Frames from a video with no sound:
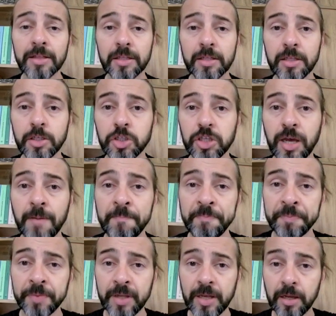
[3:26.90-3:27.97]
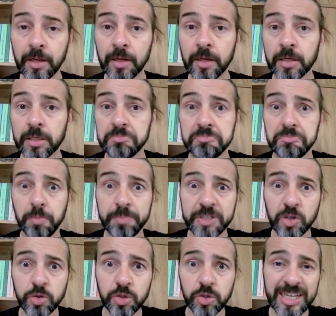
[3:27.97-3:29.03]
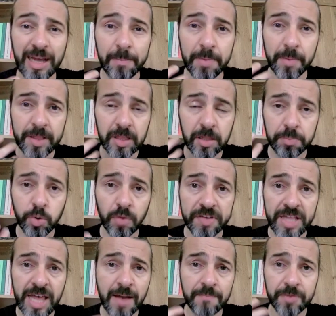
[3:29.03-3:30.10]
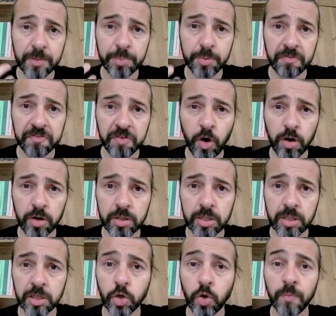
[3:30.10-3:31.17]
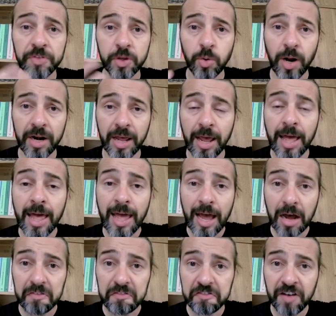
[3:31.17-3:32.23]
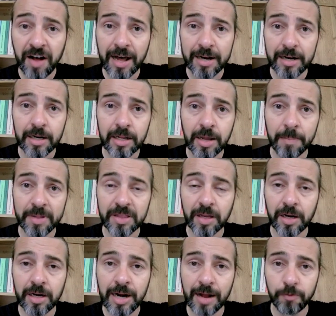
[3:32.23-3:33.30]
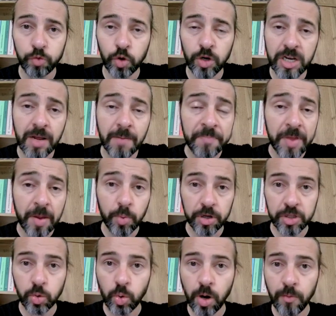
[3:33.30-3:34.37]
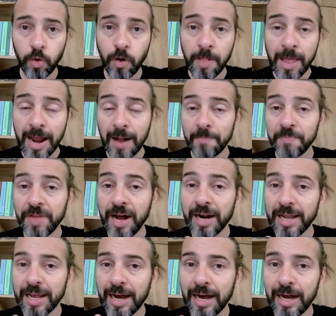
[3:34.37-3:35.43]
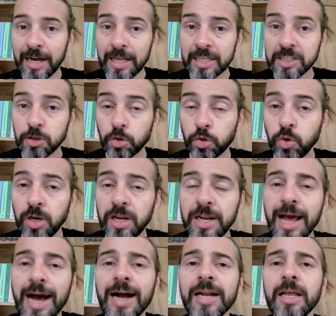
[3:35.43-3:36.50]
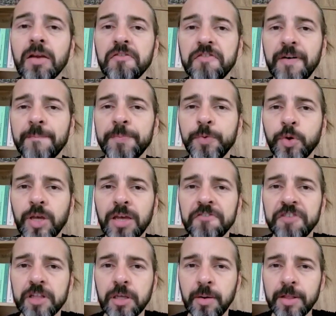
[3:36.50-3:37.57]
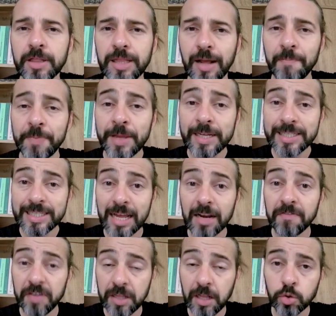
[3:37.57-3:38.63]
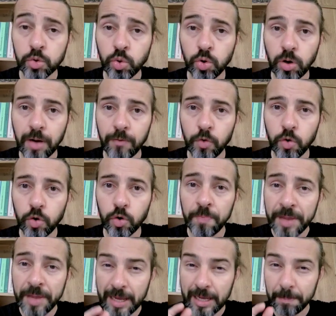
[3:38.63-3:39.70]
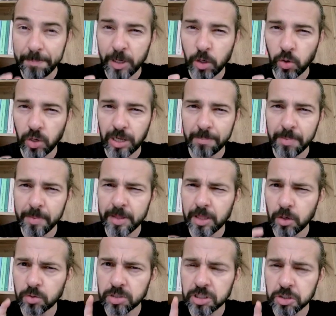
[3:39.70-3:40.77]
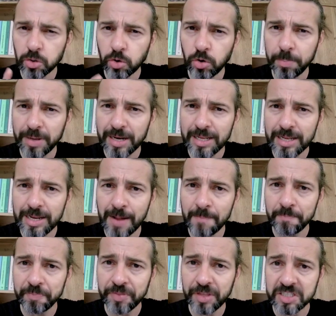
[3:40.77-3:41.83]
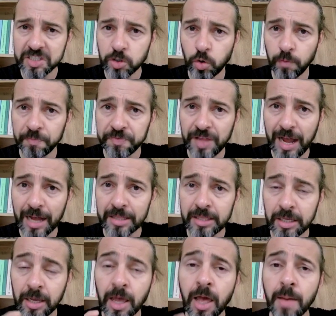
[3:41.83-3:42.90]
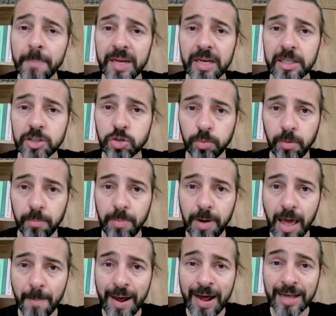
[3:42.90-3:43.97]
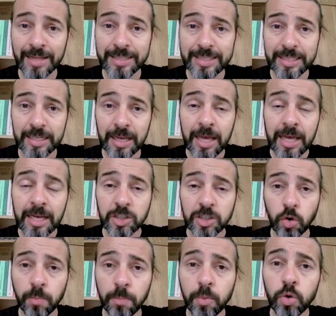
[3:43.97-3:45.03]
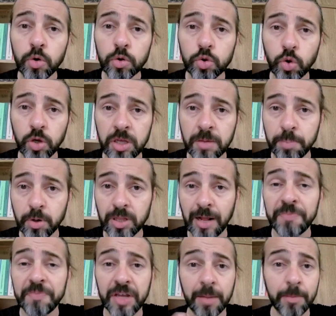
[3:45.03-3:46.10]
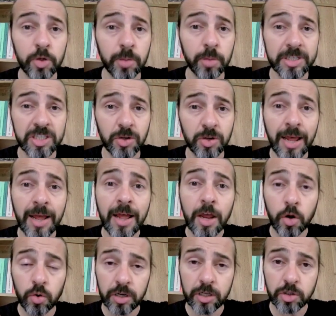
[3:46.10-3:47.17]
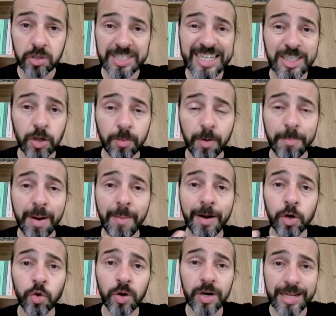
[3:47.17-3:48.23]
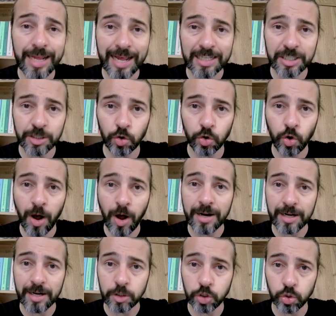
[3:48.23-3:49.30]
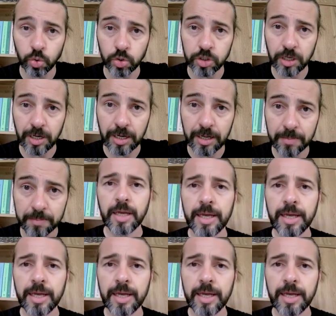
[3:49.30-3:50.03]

ti dice eh, bisogno di cambiamenti più evidenti, più forti, di continuare a farli, a metterli in atto e lì puoi di nuovo andare a sottolineare il fatto che effettivamente serve del duro lavoro e che piccoli cambiamenti non sono per niente scontati per il suo problema, anzi che sono molto importanti che molte persone con il suo stesso problema non riescono a raggiungerli